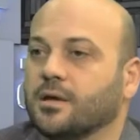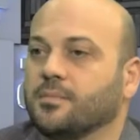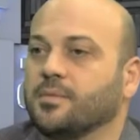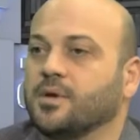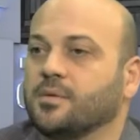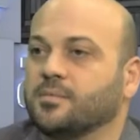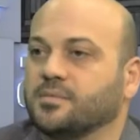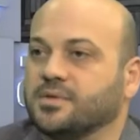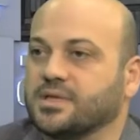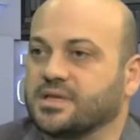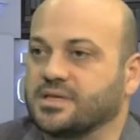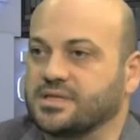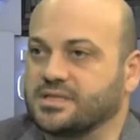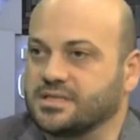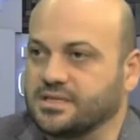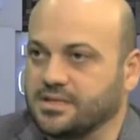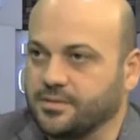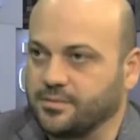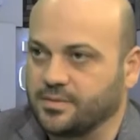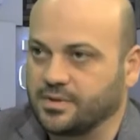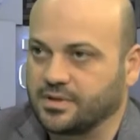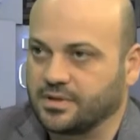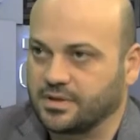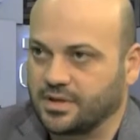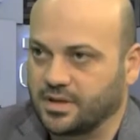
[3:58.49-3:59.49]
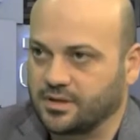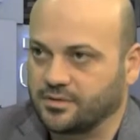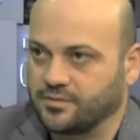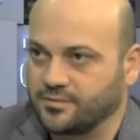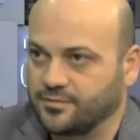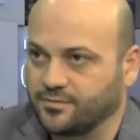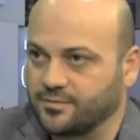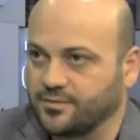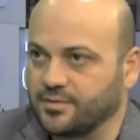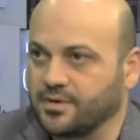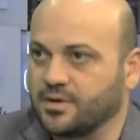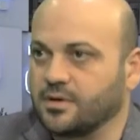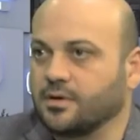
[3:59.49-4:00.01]
كمان بتغسليه
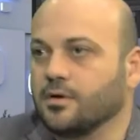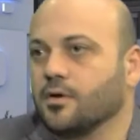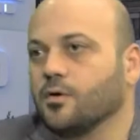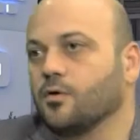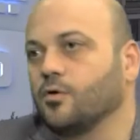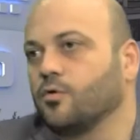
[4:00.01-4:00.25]
بتنظفي